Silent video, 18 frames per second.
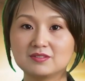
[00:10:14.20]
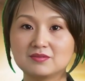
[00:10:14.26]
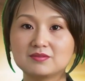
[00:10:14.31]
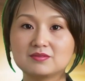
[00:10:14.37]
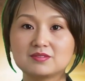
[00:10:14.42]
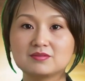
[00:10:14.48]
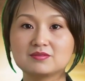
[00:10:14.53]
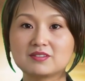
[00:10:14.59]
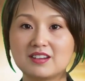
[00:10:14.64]

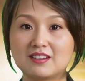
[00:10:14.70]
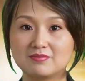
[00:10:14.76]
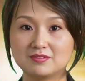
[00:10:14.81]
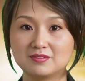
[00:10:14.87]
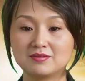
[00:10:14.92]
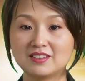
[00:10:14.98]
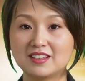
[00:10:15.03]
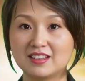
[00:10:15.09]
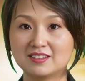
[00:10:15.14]
日本民
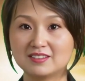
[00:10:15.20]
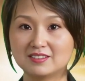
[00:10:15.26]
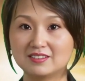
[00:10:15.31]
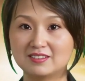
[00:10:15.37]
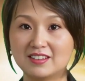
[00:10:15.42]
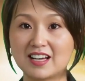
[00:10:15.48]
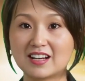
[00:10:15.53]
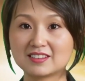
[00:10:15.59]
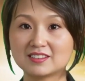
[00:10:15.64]
营航天
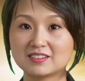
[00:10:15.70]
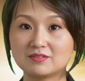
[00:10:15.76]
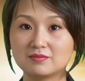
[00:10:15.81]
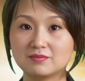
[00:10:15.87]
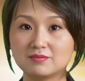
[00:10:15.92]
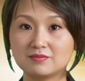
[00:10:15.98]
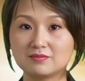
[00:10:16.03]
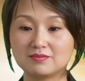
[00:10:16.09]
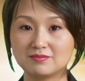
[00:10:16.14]
企业
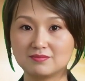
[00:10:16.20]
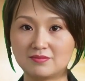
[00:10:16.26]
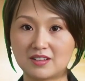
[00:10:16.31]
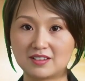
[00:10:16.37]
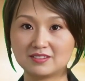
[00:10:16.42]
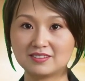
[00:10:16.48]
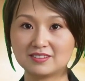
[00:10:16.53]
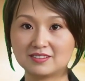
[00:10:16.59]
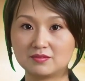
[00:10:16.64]
Space
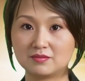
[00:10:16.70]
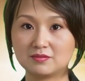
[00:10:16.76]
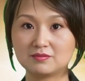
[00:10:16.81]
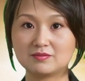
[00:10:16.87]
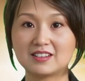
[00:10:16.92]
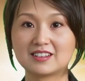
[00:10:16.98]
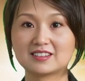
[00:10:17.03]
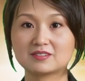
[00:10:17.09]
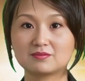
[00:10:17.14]
One 于
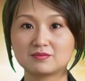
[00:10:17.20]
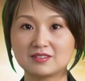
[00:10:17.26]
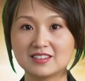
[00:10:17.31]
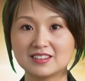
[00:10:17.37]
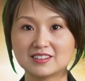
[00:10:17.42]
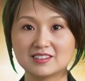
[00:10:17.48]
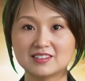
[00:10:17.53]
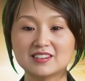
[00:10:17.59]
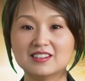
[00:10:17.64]
三月十
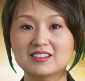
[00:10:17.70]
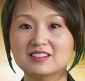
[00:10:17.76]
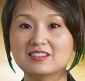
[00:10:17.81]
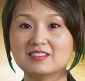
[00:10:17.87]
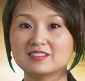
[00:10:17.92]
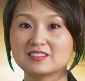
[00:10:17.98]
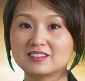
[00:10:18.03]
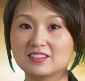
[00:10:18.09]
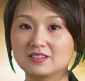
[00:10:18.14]
三日
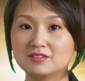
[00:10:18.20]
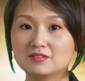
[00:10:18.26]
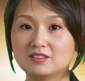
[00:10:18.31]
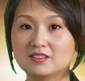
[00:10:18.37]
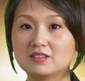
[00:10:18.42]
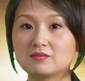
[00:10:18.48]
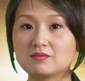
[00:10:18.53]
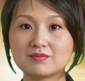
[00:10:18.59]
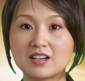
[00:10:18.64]
在和歌
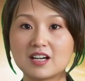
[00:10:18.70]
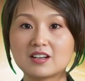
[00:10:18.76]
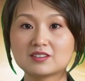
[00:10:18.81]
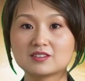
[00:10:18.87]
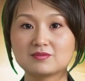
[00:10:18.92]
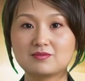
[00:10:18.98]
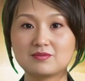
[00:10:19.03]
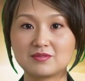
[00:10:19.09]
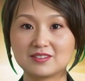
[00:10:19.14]
山县
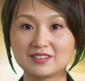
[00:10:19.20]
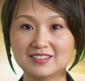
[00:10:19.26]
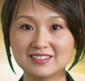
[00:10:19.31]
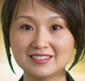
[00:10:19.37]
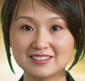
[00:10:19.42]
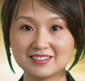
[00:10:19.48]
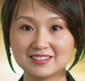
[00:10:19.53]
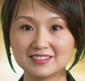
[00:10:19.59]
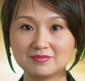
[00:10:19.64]
进行
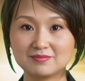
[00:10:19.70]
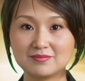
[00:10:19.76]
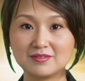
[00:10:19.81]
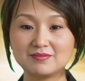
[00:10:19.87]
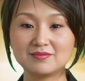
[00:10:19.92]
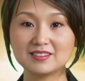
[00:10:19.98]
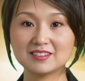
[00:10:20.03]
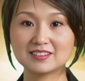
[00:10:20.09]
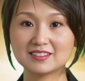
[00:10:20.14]
了首
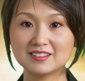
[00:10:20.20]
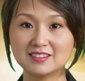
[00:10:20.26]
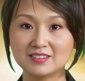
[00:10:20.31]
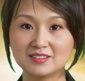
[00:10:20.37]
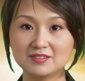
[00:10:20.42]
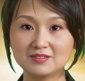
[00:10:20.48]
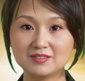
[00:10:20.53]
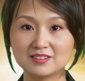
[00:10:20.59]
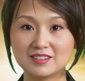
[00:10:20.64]
次卫星
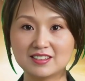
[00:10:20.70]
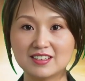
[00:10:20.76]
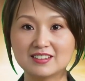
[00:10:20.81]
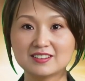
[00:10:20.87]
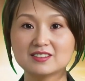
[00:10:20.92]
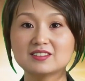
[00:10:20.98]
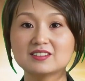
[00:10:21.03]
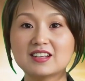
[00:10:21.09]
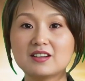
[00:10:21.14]
发射，
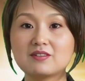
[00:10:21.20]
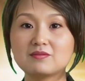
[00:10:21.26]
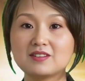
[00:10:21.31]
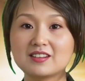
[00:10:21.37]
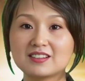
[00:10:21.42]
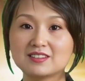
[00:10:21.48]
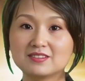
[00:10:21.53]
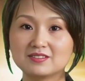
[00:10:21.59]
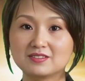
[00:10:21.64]
但不
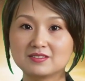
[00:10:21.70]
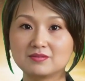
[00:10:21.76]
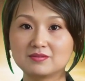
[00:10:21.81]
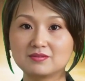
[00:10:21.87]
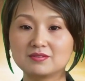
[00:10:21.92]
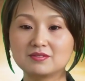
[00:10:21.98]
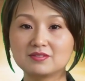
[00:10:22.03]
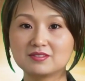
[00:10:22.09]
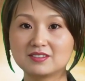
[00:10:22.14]
幸的是，
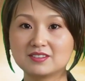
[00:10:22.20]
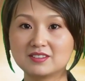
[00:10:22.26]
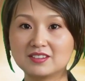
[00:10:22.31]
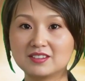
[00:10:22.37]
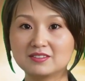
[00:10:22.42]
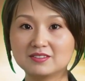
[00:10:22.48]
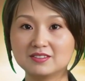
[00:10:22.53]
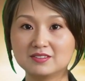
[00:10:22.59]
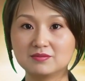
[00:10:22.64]

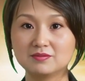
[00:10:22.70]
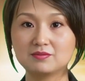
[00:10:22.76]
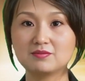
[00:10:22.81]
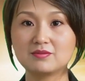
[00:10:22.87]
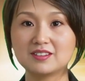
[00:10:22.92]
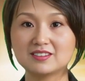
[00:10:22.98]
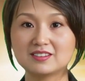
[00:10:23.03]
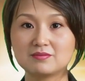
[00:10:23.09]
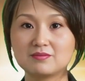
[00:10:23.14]
火箭发
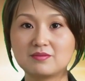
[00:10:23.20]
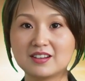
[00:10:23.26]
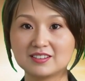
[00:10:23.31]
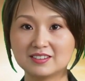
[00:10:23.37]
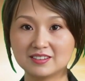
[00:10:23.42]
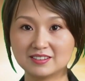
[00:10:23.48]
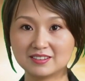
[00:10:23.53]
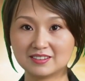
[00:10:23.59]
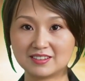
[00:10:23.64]
射后
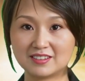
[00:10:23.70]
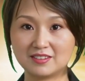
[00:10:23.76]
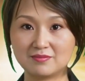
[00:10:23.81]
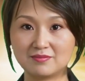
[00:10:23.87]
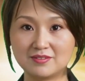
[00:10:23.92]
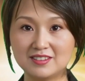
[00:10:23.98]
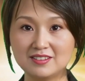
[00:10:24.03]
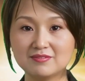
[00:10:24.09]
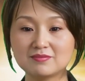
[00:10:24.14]
仅六秒
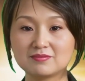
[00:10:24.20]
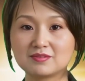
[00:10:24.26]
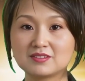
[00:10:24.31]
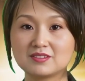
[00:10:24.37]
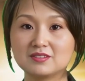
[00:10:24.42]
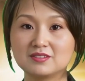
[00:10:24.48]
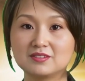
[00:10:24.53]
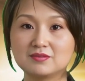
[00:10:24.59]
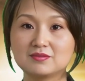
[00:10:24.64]
就在
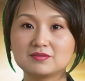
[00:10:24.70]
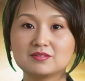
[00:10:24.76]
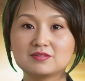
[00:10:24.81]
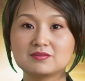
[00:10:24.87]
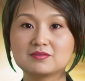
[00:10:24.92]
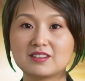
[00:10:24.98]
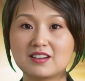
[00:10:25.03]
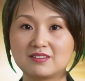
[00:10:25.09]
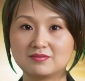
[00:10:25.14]
空中爆
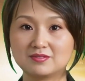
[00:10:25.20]
炸，